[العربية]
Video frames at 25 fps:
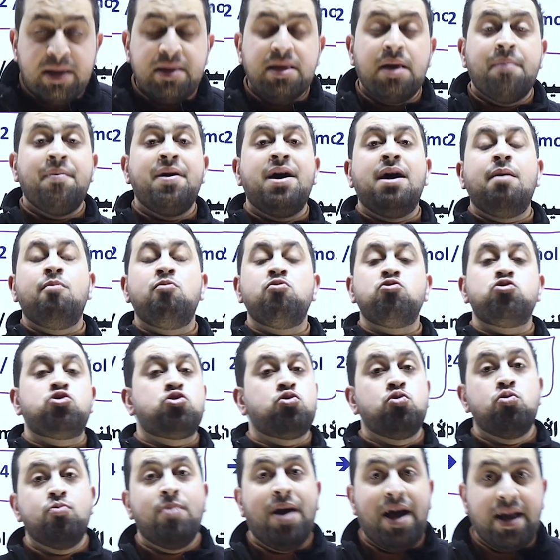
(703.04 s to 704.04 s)
تمام
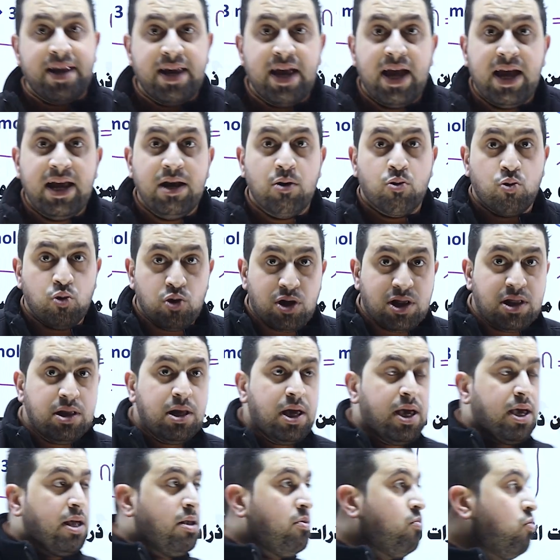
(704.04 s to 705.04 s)
وشو معنى
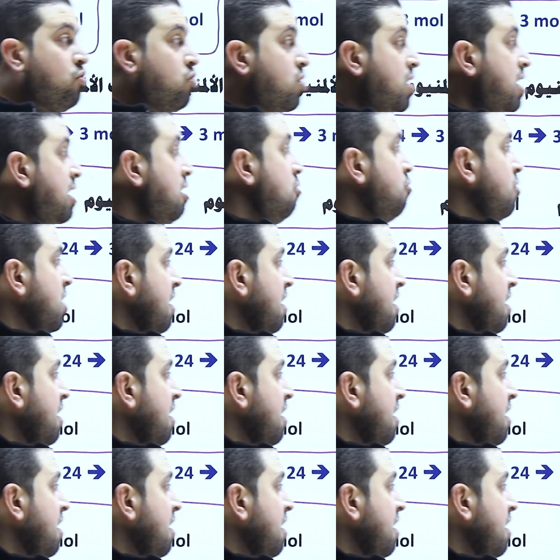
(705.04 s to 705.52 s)
الكتلة المولية